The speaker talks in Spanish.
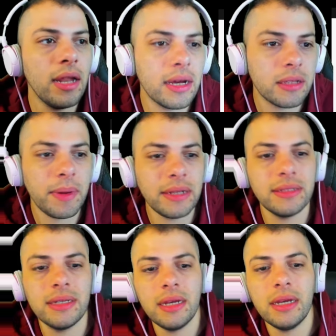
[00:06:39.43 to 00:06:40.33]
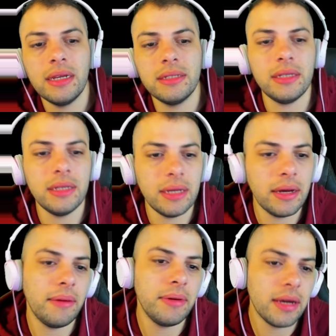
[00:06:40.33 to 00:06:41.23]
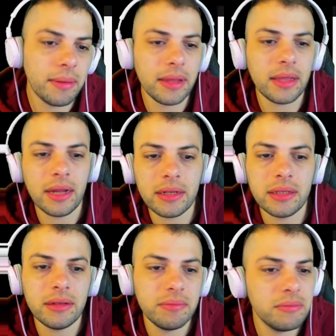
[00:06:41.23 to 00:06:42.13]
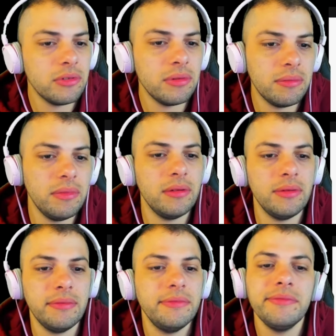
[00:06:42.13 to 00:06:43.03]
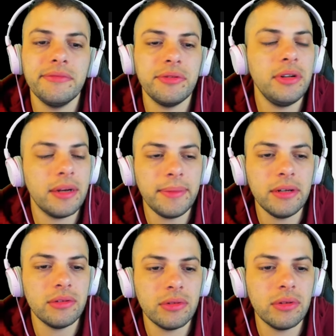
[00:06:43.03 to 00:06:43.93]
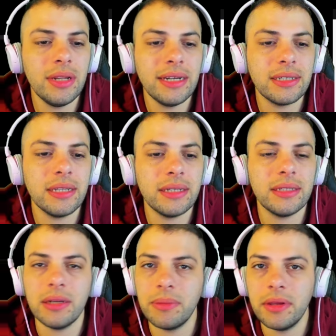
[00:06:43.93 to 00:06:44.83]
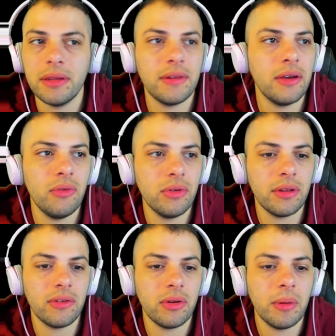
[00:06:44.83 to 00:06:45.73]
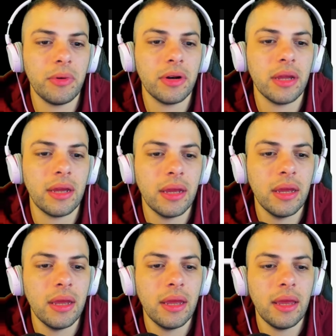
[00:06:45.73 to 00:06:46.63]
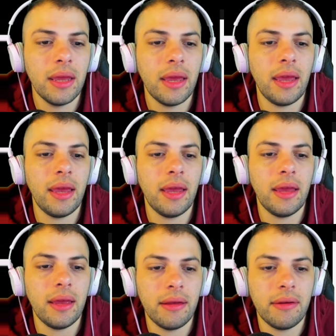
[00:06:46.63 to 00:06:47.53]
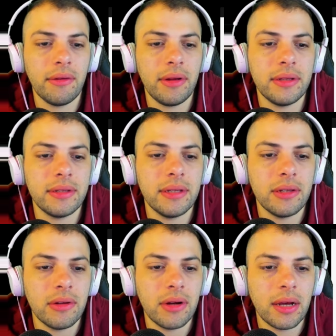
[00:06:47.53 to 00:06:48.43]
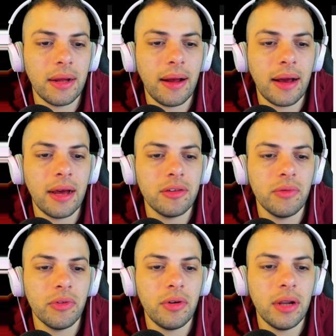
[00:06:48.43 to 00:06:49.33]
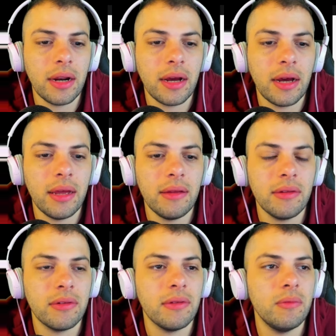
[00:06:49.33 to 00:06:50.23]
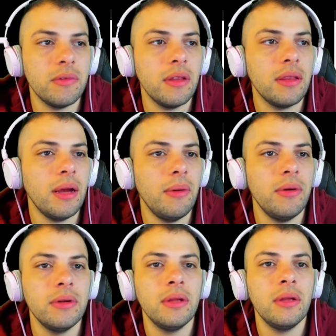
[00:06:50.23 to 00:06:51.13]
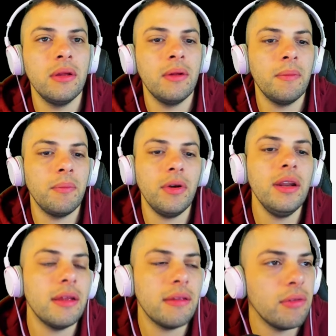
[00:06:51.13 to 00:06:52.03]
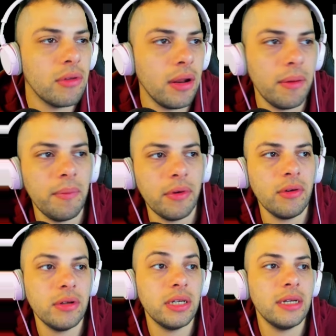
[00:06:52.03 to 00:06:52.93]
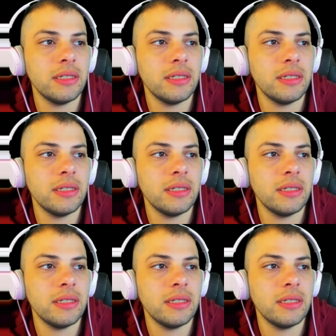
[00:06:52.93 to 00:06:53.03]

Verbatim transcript: Act Pass sí, habría que mandarse un dólar, menos de un dólar ya te sirve, seguro te sirve porque eh, ¿cuánto es esto? Acá es un dólar, acá es un centavo. Ponele que sea un dólar, pero no llega a